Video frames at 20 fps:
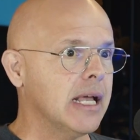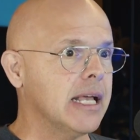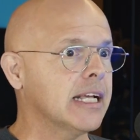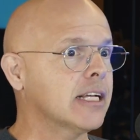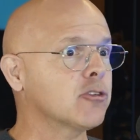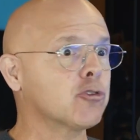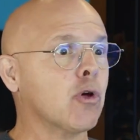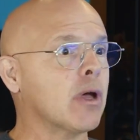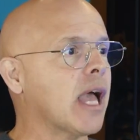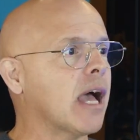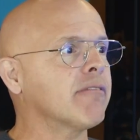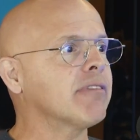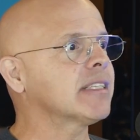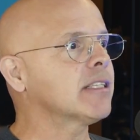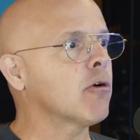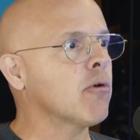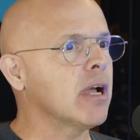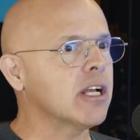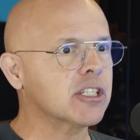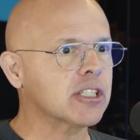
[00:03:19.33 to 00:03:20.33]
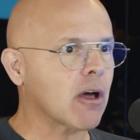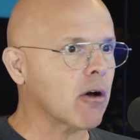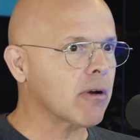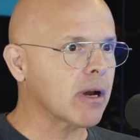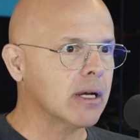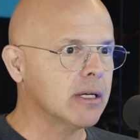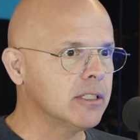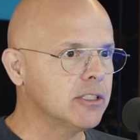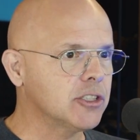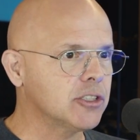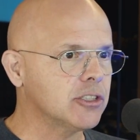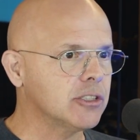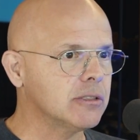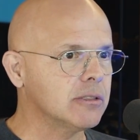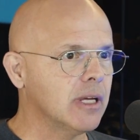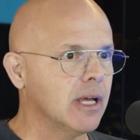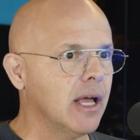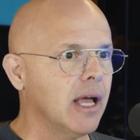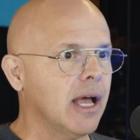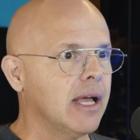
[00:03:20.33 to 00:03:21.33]
E que sonhava ter um restaurante.
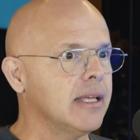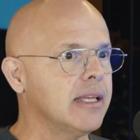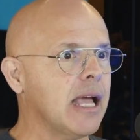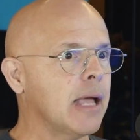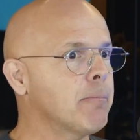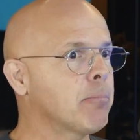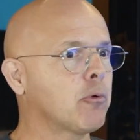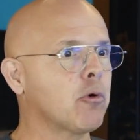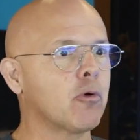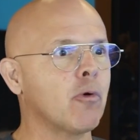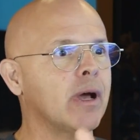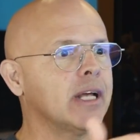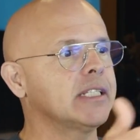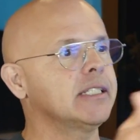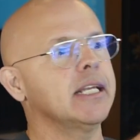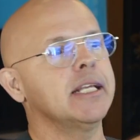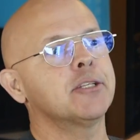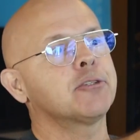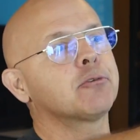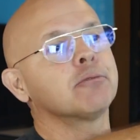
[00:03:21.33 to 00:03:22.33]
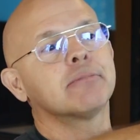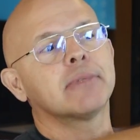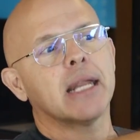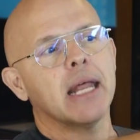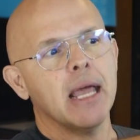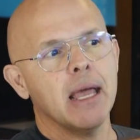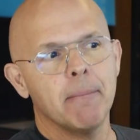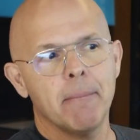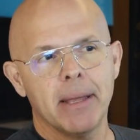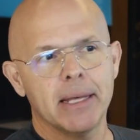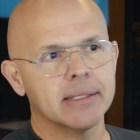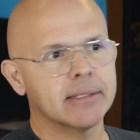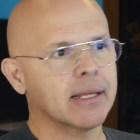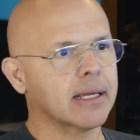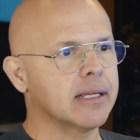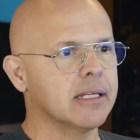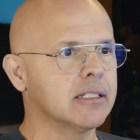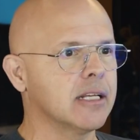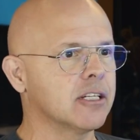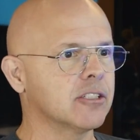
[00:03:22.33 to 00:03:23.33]
E aí procurou a gente com três meses
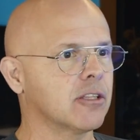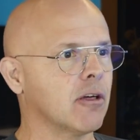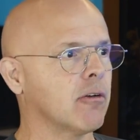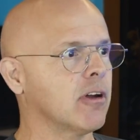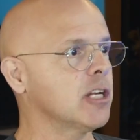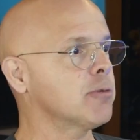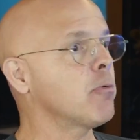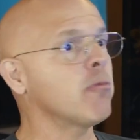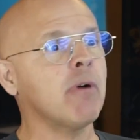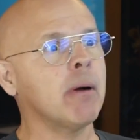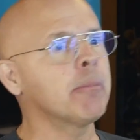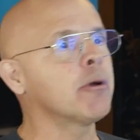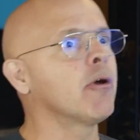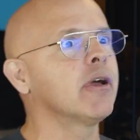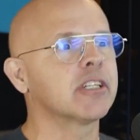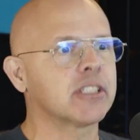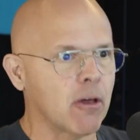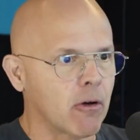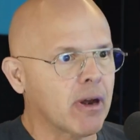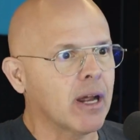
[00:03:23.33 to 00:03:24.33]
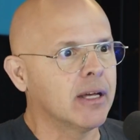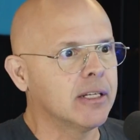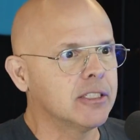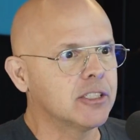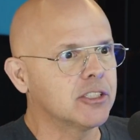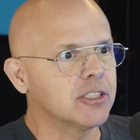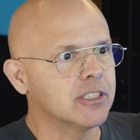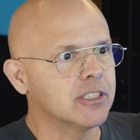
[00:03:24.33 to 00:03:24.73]
aqui de restaurante. Vamos abrir um restaurante?